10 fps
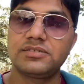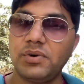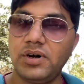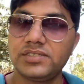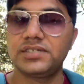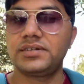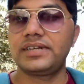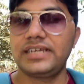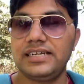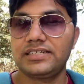बहुत
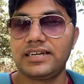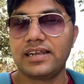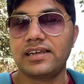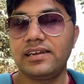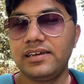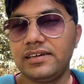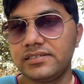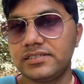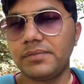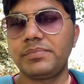ज़रूरी है इस ट्रैक के लिए
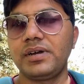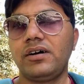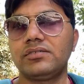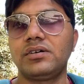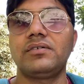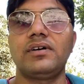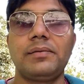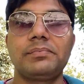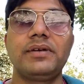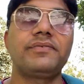जब भी आओ तो
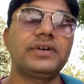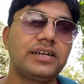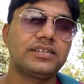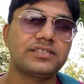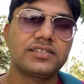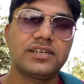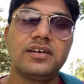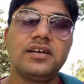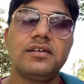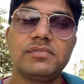अपनी फिटनेस
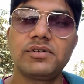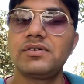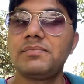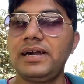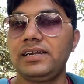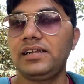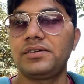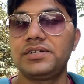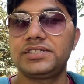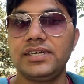बिल्कुल मेंटेन
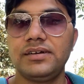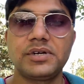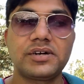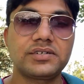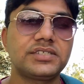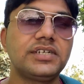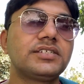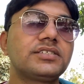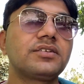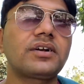होनी चाहिए बिकॉज
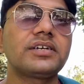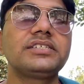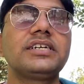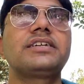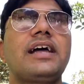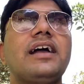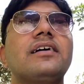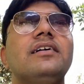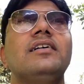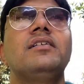इट्स नॉट ईजी ट्रैक
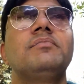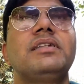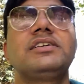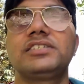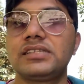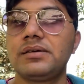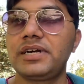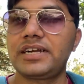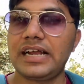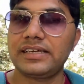मैंने जितने भी
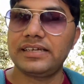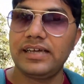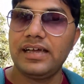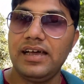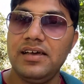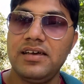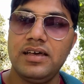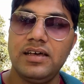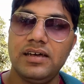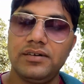ट्रैक किए हैं
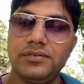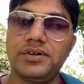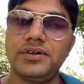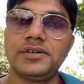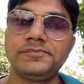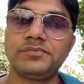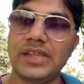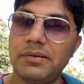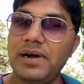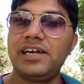वो
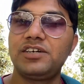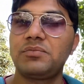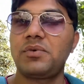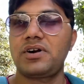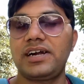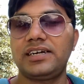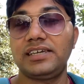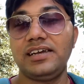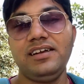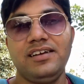माइल्ड टू मॉडरेट
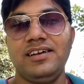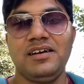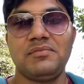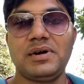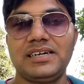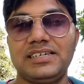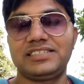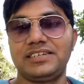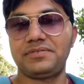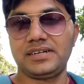थे बट इट्स
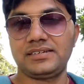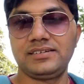सीवियर